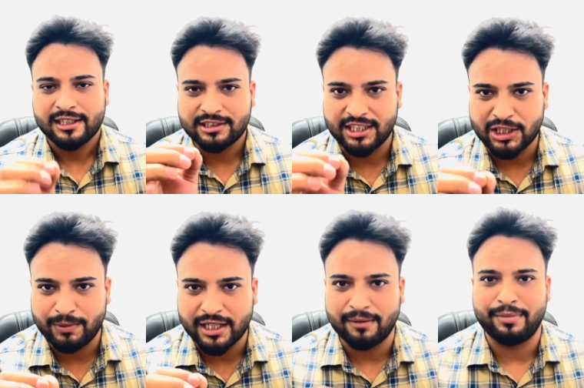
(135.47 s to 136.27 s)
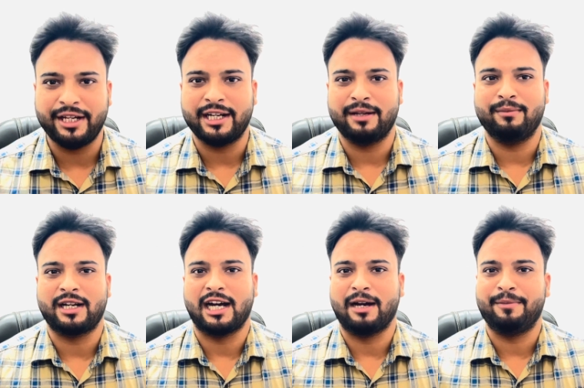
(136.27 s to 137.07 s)
जिस भी कंपनी का
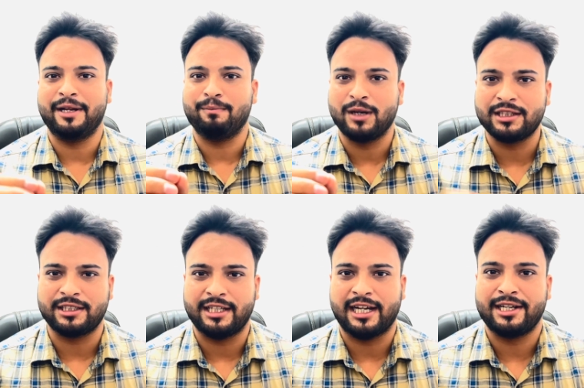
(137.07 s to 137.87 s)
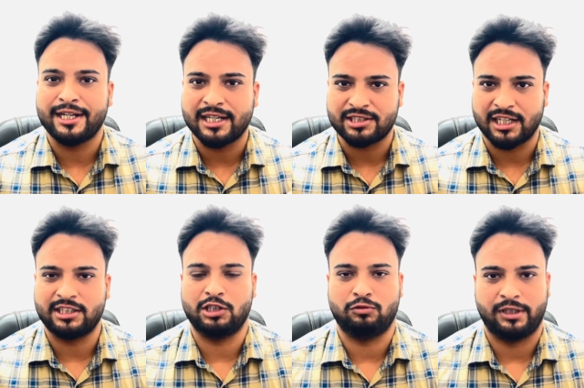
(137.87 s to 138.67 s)
नंबर आपने बंद किया है ना
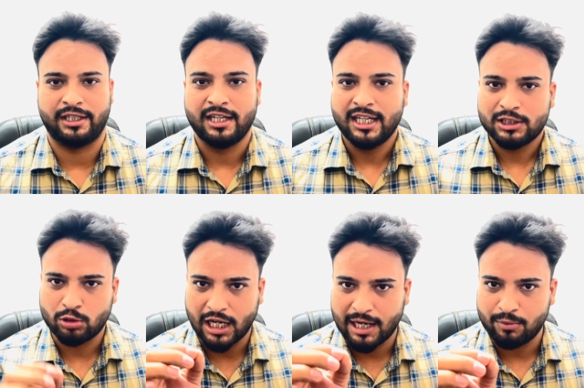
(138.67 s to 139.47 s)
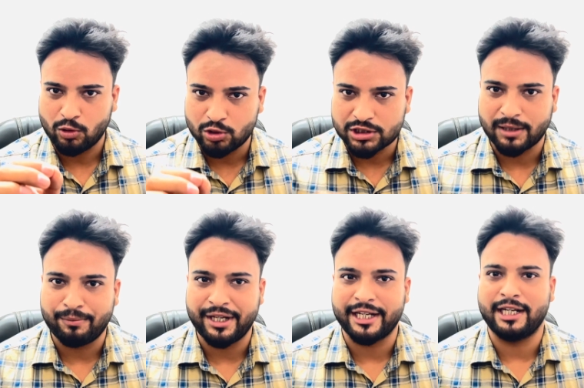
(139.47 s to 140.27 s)
चाहते हुए तो आप उस
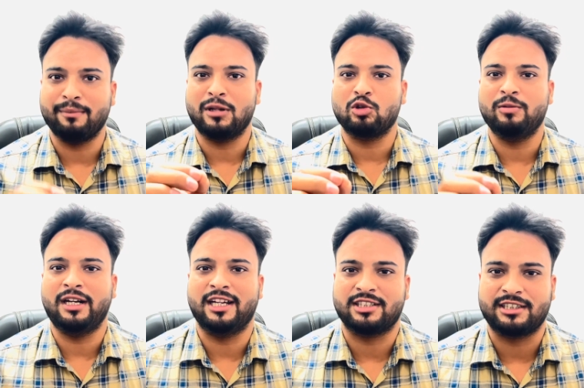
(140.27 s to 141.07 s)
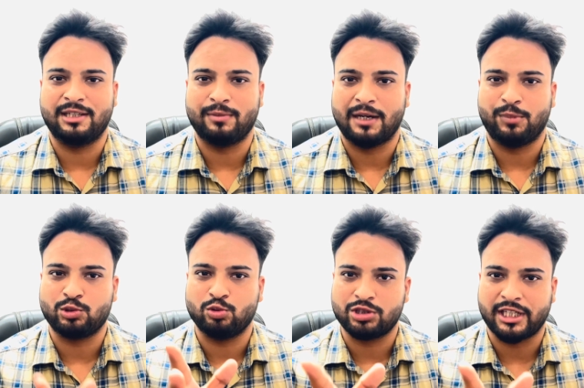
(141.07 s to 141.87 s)
कंपनी के नंबर को भी ले सकते हैं
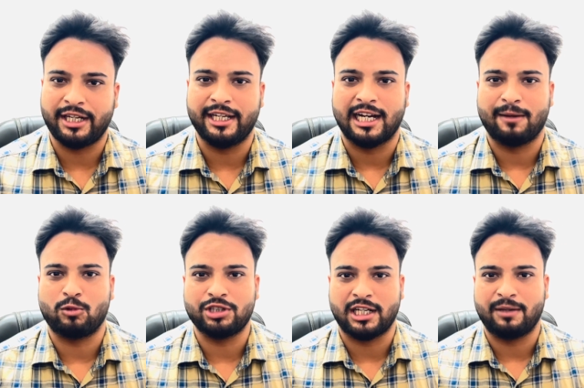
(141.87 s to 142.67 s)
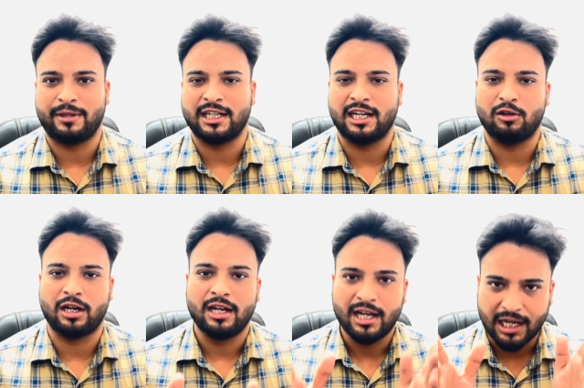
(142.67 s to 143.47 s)
वापस उसके लिए आपको जाना पड़ेगा
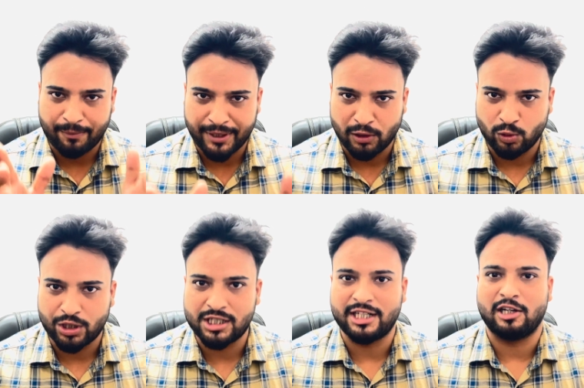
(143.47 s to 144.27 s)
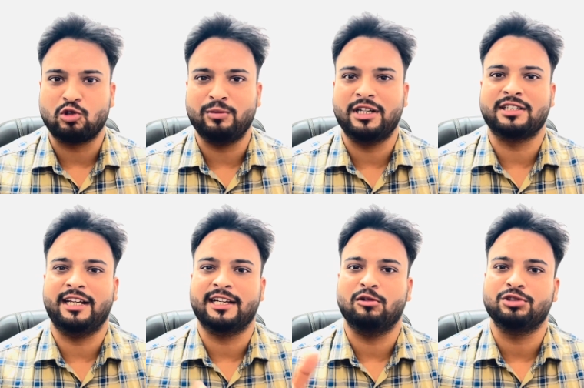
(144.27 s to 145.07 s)
अपने ओरिजिनल डॉक्यूमेंट्स
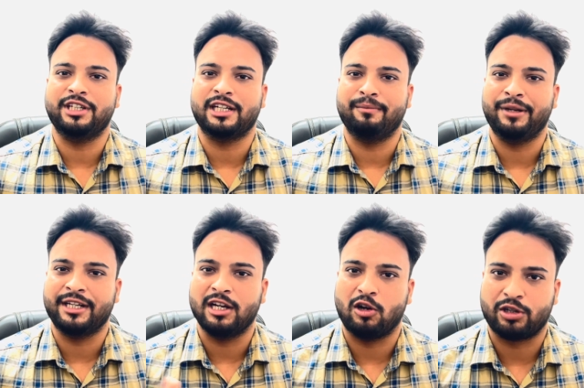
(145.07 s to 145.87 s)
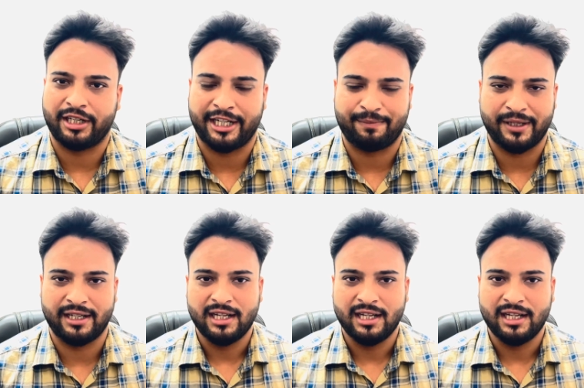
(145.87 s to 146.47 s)
लेके उसी कंपनी के आउटलेट पे